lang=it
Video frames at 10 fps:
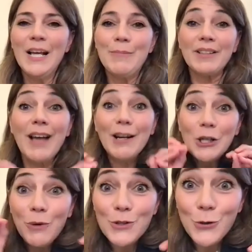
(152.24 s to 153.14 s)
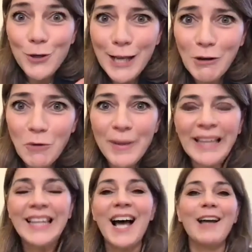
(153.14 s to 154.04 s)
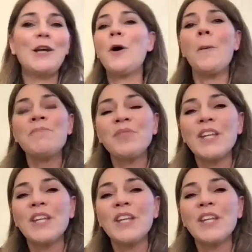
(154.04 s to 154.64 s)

per dargli quel sollievo momentaneo,